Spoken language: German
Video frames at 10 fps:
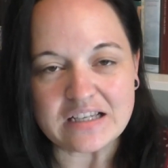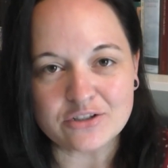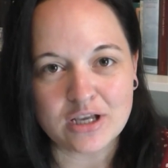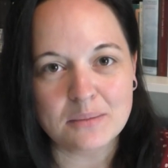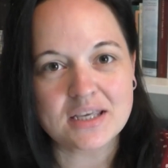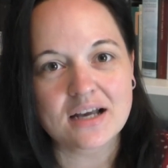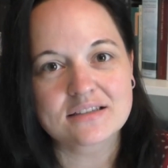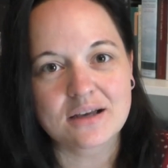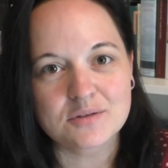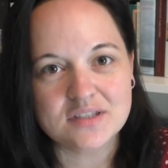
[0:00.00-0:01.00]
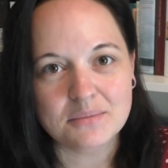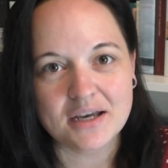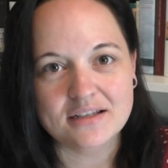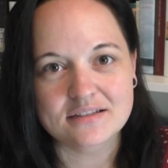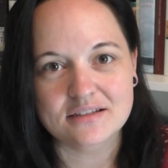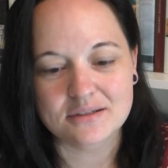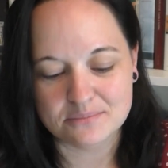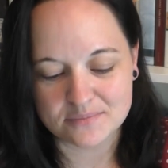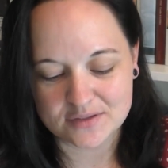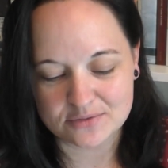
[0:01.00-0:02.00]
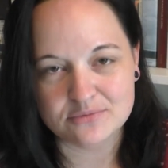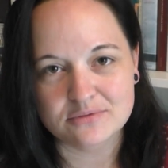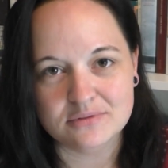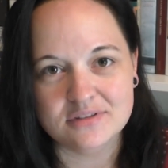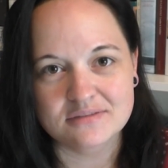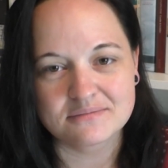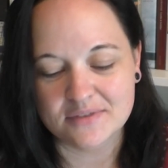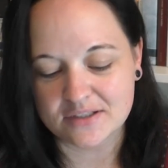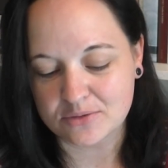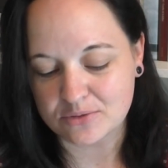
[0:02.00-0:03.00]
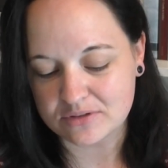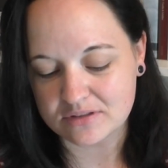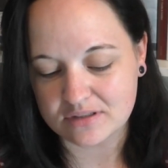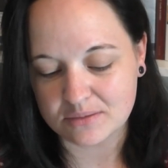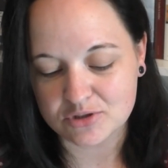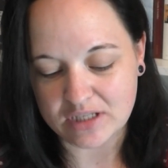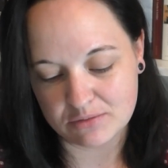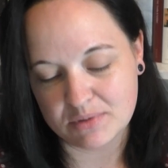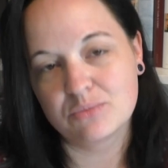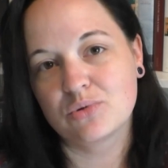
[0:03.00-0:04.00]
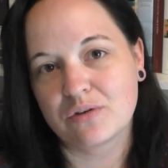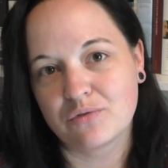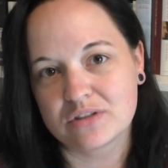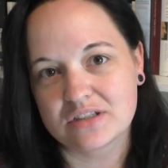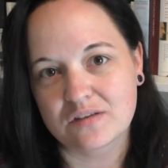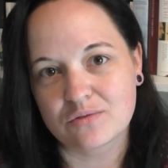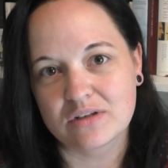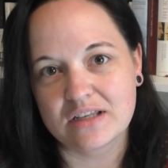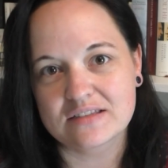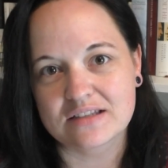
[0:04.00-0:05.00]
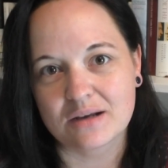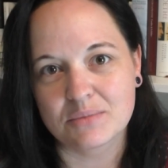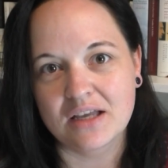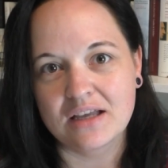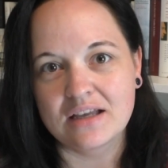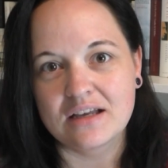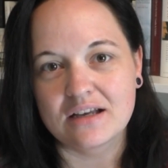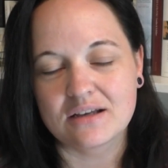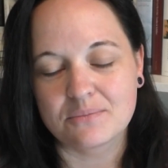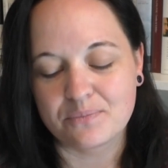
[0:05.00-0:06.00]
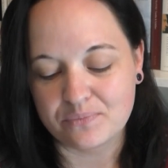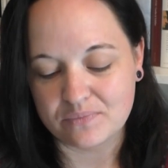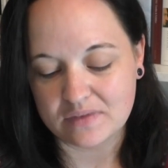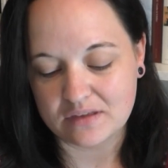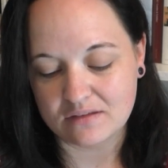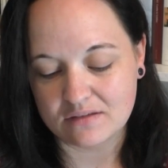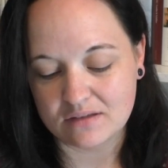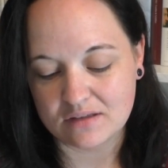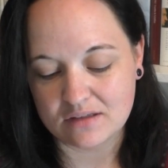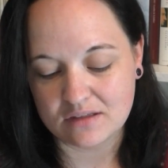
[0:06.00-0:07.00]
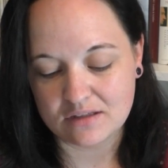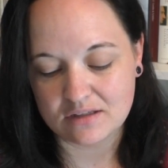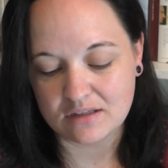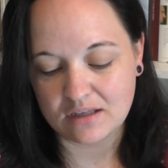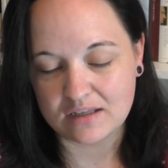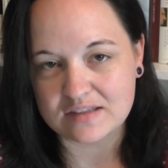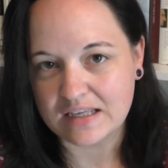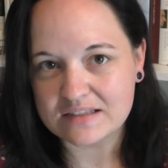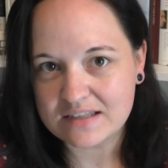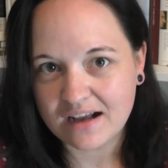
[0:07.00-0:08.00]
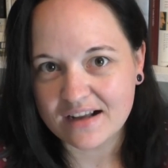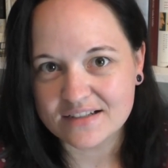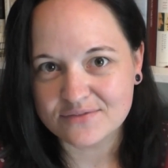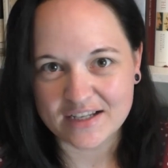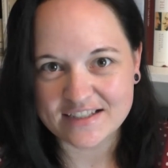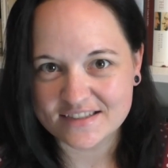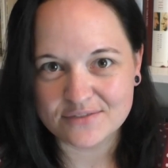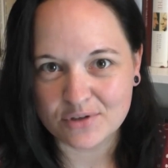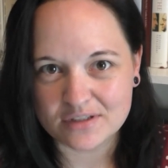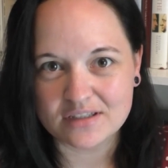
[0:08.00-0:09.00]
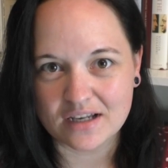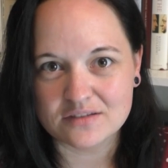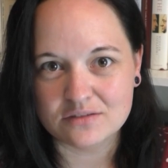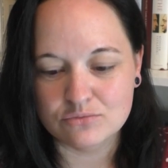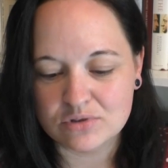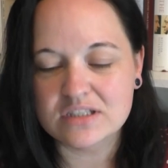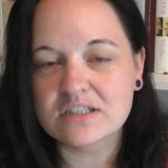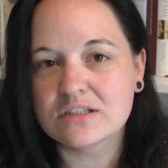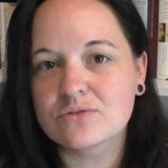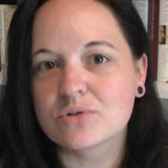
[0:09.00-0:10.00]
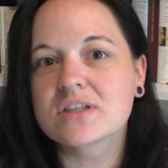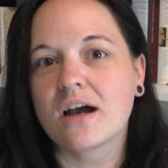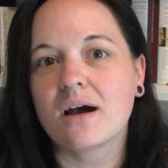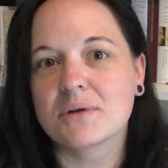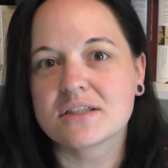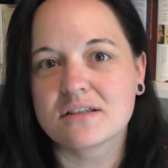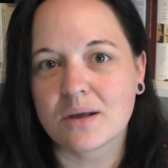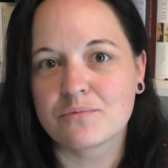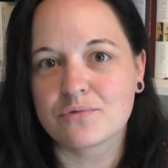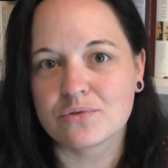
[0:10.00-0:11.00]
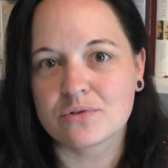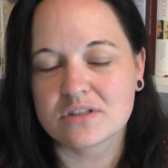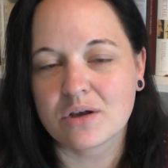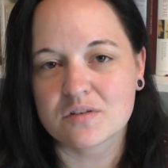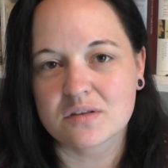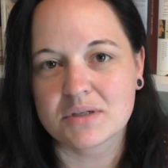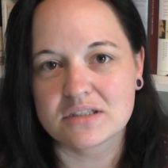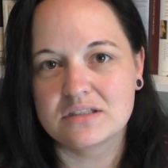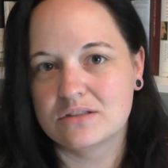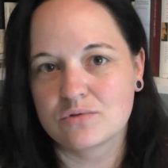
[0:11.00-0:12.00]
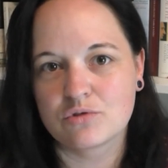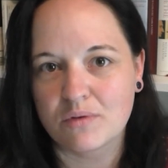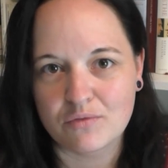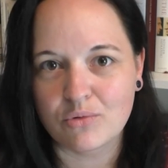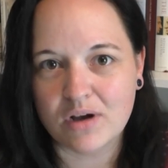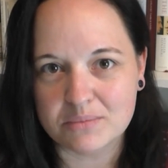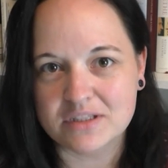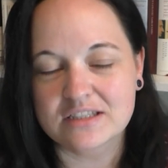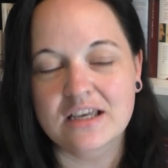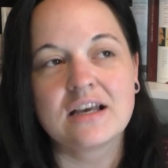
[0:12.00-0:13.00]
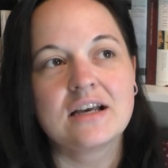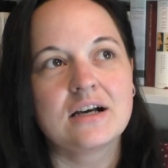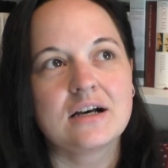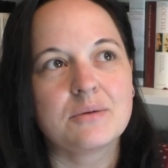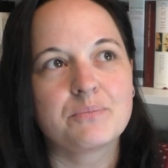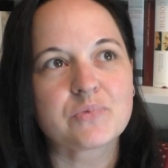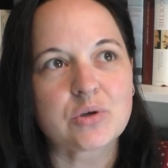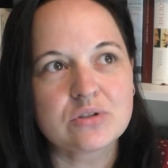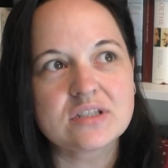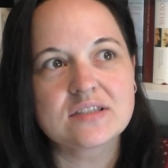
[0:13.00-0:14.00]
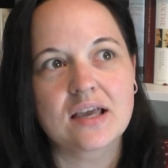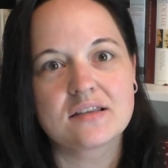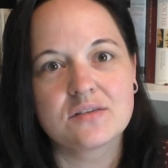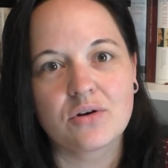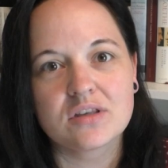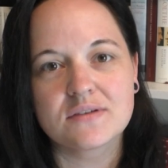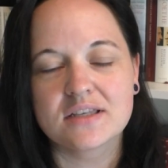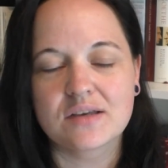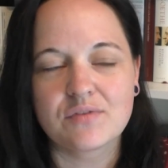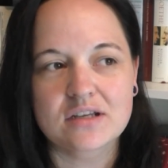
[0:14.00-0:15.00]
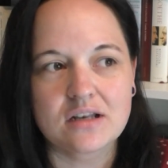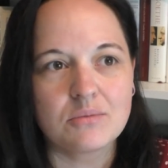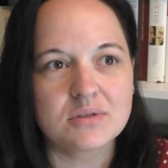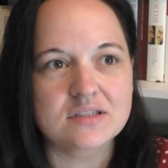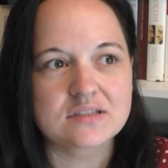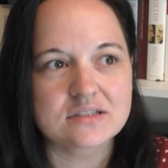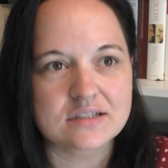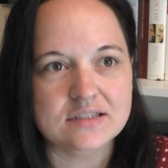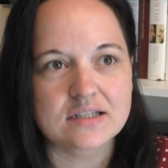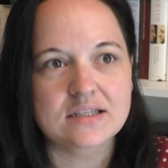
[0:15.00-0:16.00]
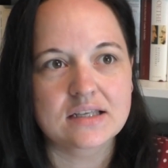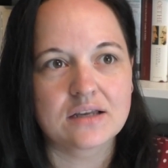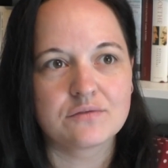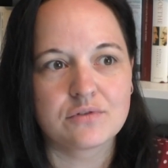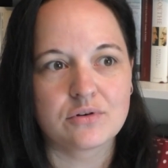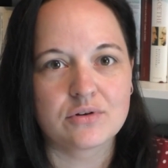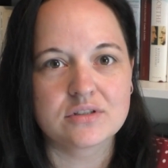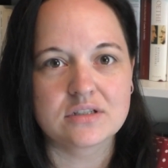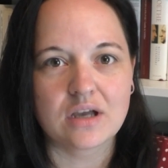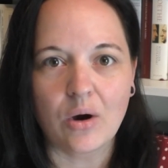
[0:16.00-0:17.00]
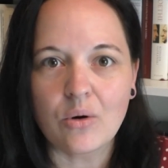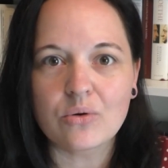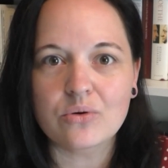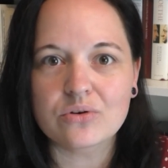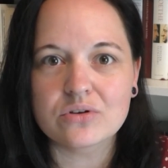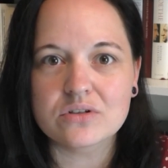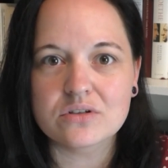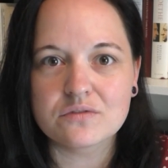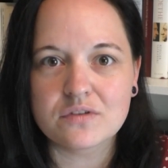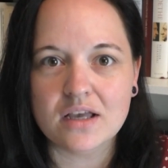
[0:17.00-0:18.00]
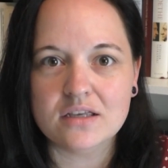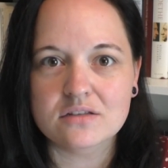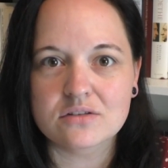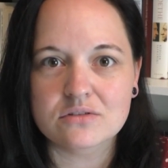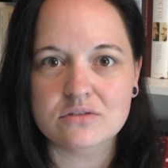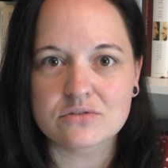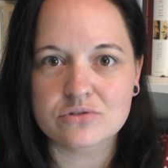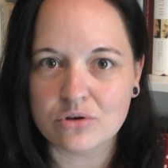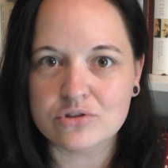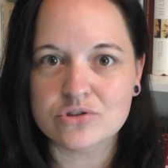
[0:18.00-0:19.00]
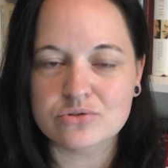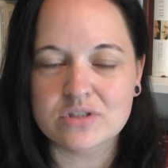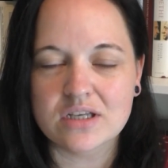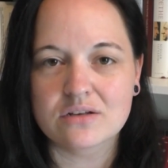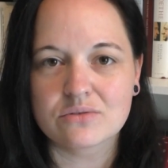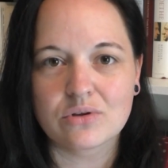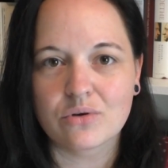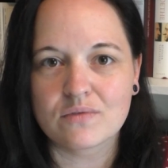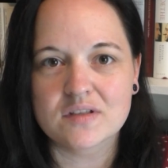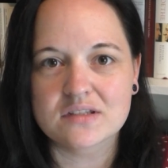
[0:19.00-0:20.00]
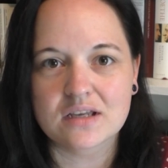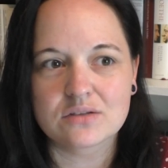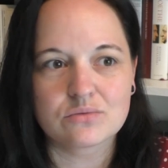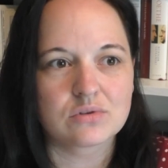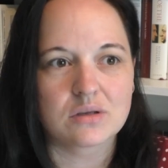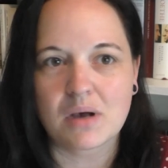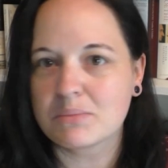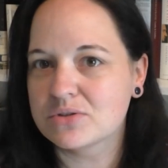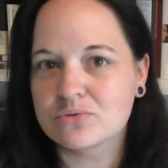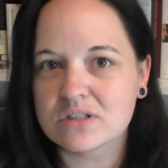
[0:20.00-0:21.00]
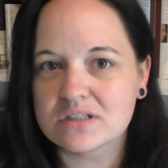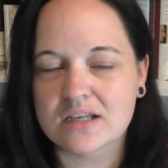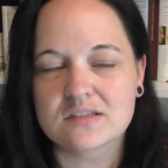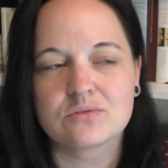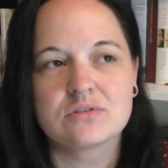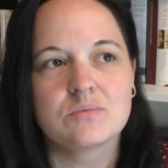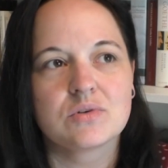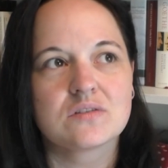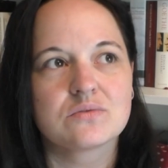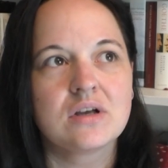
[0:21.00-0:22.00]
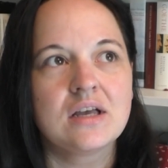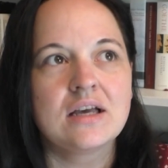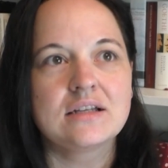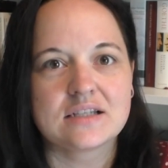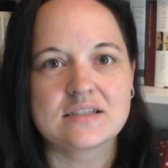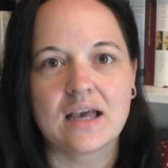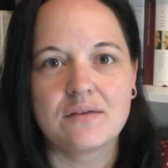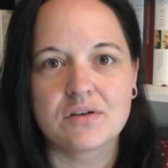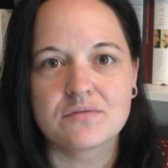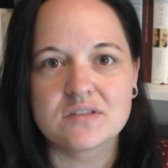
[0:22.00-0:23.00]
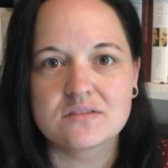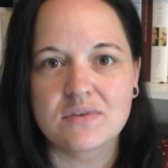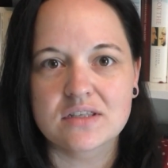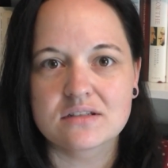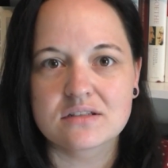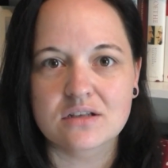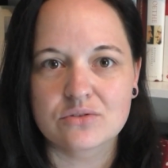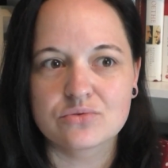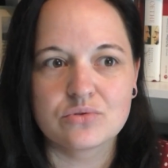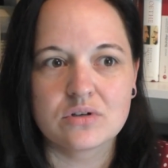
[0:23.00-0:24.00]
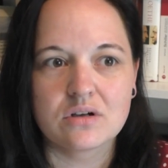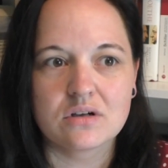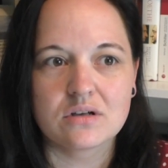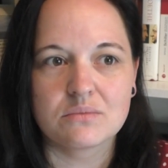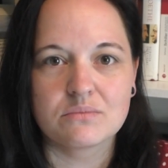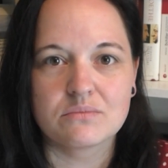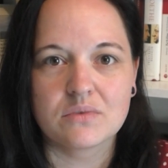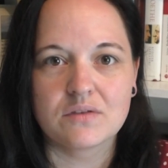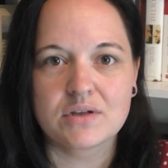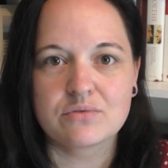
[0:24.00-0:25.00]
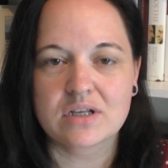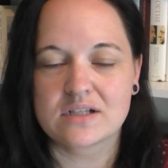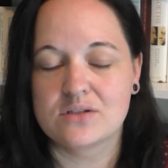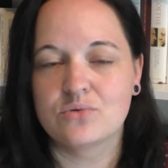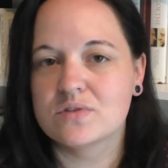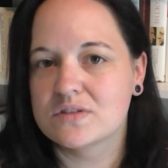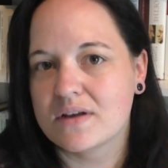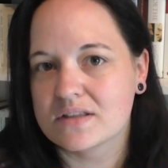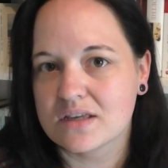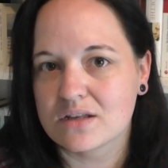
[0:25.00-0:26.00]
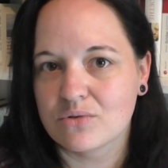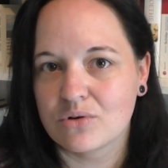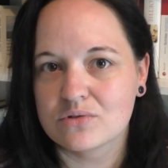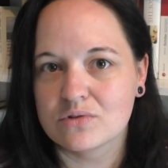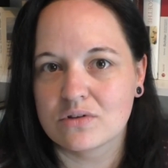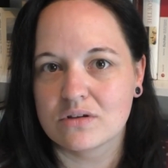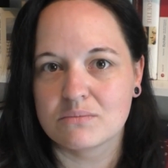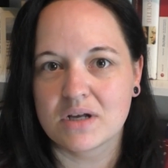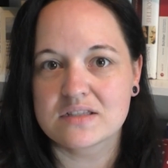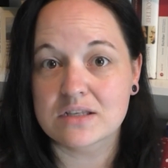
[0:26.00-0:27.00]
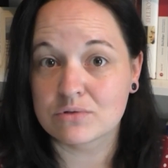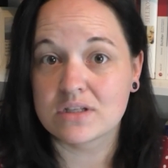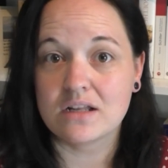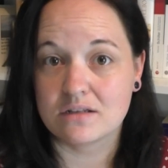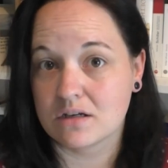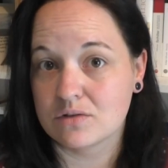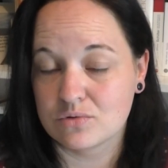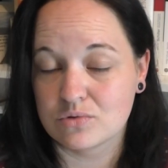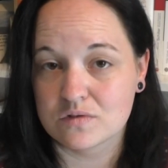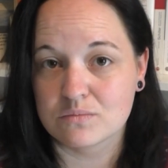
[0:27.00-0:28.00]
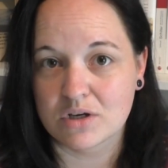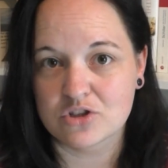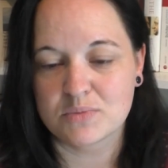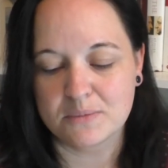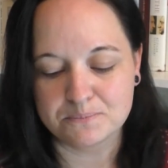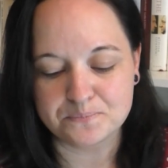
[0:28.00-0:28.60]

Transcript: Da schreibe ich gerade eine Hausarbeit ähm, zu und ähm, stelle euch mal die Bücher vor, die ich dazu gelesen habe. Ähm, ich zähle sie halt, weil ich sie wirklich, also nur die, die ich durchgearbeitet habe für die Hausarbeit, die, die ich nur so überflogen habe, nicht. Ähm, und ich zeige sie euch, weil ich einfach glaube, dass es interessant sein kann für Leute, die auch äh, vielleicht äh, Deutsch studieren oder irgendwas in der Richtung oder im Abitur den Text durchnehmen oder so, dass sie einfach wissen, welche Literatur ähm, eventuell ganz lohnenswert sein könnte, ähm, als Sekundärliteratur zum Beispiel.